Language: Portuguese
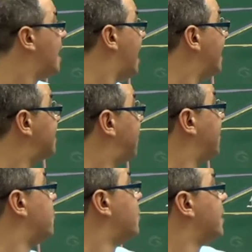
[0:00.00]
essa
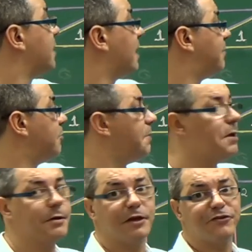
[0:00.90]
figura que estava no
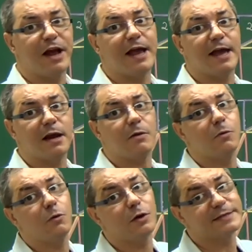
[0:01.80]
meio aqui já era
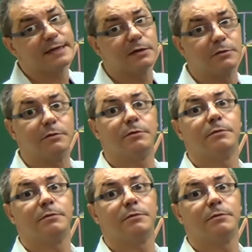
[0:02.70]
um losango.